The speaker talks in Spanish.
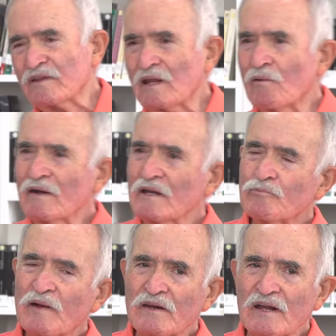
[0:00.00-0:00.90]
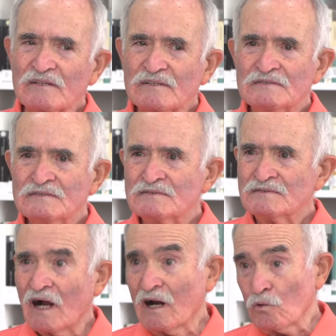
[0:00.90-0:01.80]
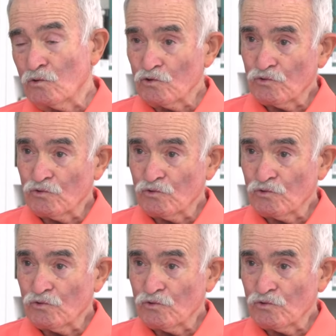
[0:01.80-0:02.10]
te daban las piernas, algunos